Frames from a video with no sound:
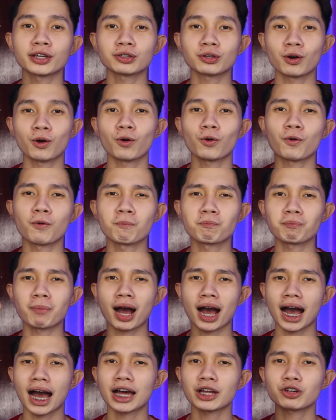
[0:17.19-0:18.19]
inyo kung
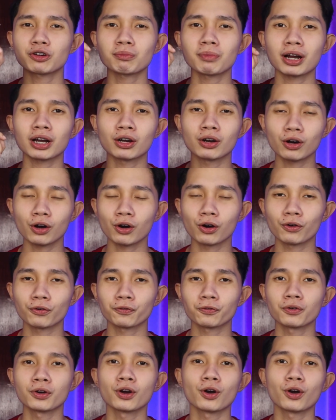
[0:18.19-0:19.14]
paano mag-off